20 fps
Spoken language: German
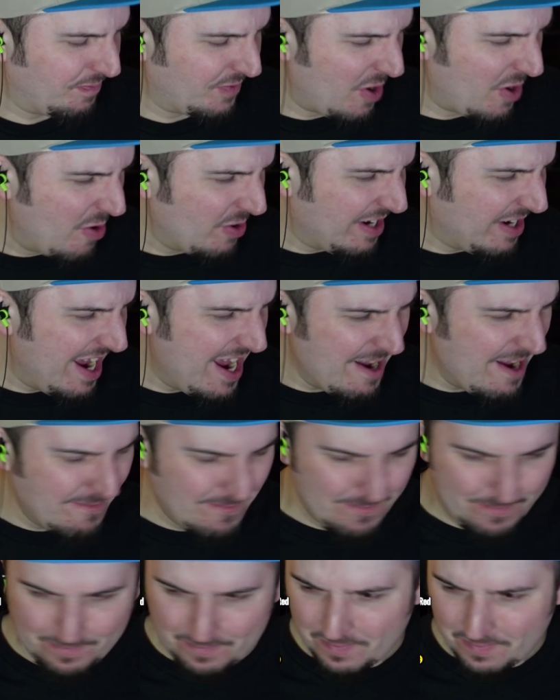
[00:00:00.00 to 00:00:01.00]
Okay.
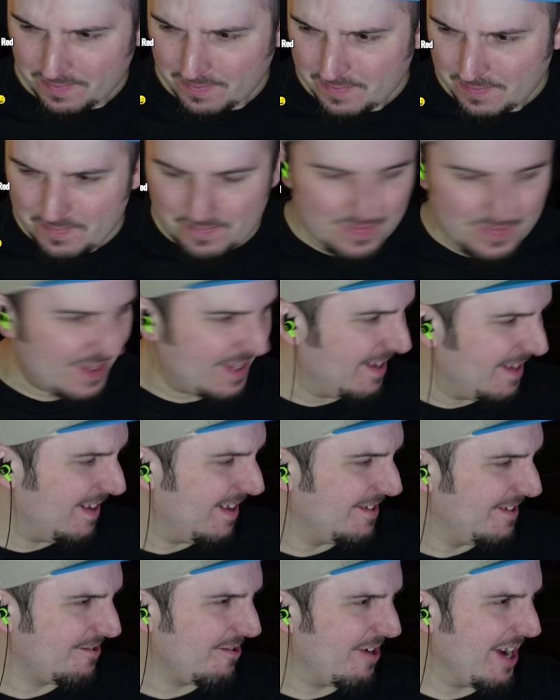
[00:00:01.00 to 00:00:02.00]

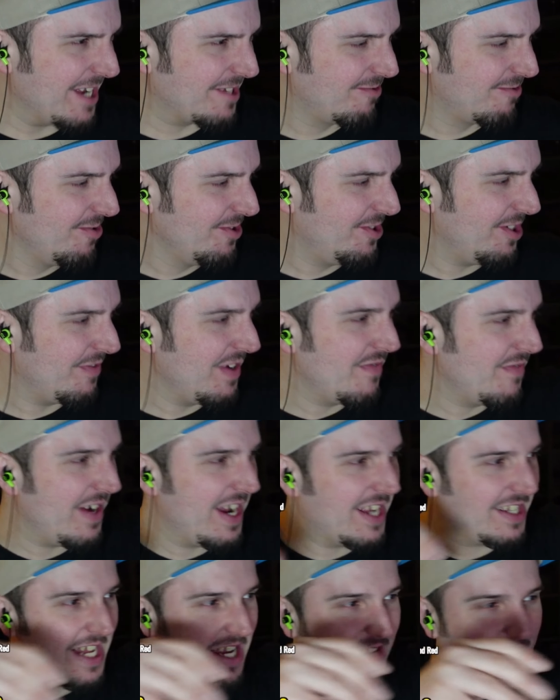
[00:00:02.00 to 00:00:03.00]
So, jetzt tue ich auf jeden Fall
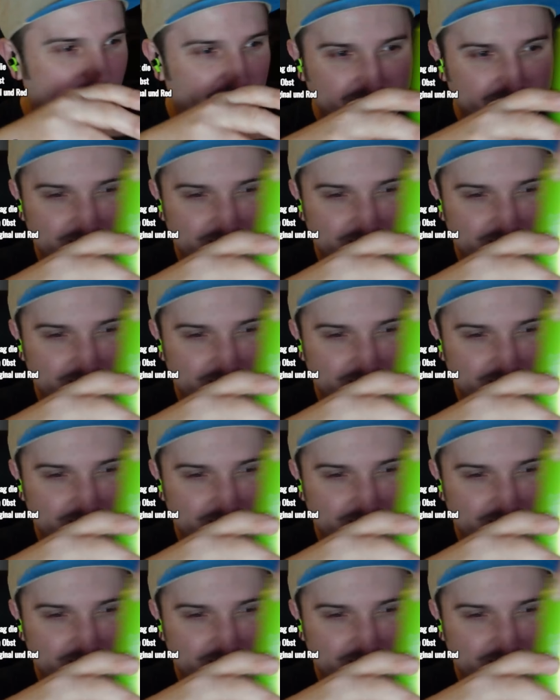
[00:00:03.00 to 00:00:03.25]
jetzt gleich fort.